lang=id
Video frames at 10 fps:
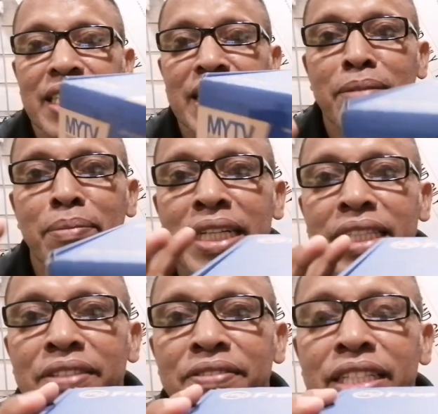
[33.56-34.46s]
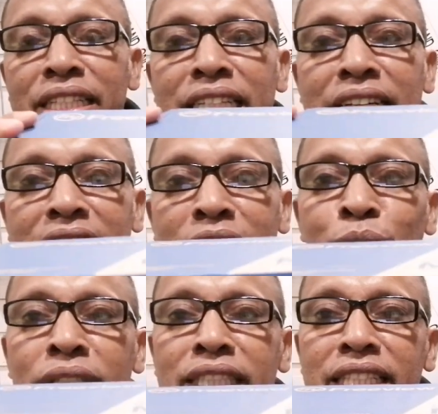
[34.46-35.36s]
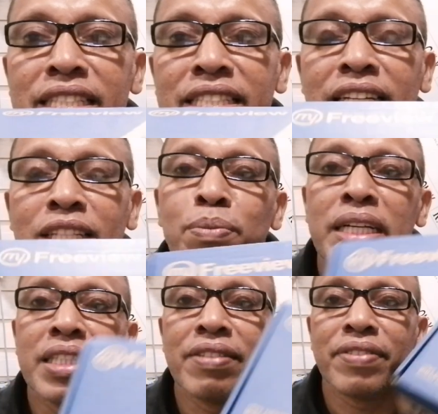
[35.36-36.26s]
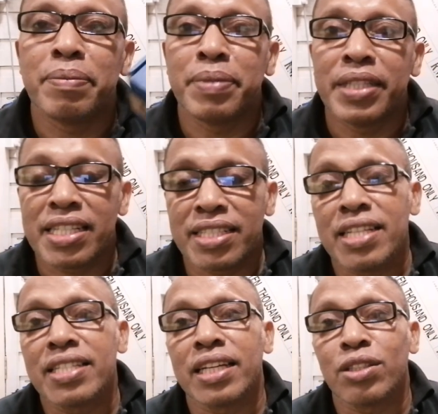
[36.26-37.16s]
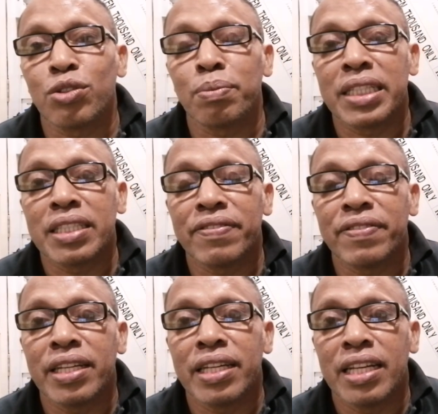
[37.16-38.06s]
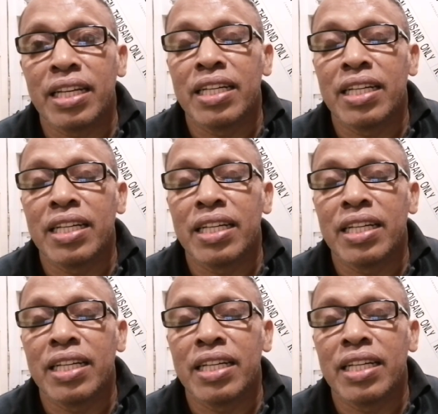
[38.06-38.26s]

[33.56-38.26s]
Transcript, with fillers: Ini My TV ini ada dua jenis, satu My TV biasa, satu My TV